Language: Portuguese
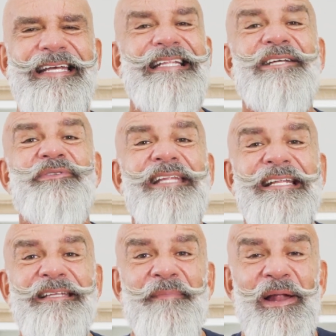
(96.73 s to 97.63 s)
Então,
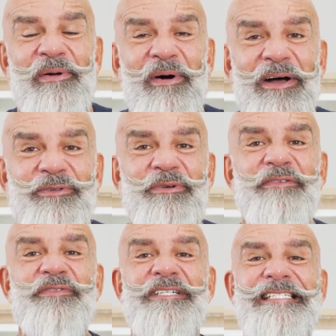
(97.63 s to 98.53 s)
nada melhor do que
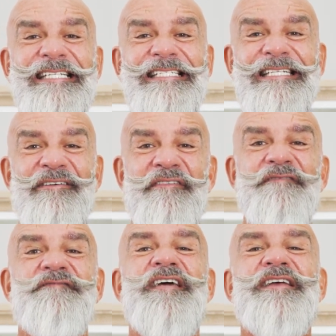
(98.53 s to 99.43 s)
você ser
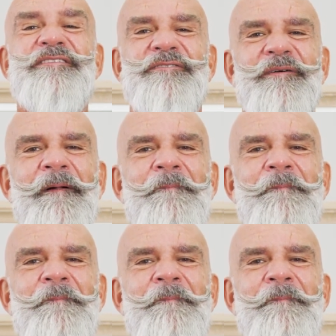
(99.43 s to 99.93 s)
feito,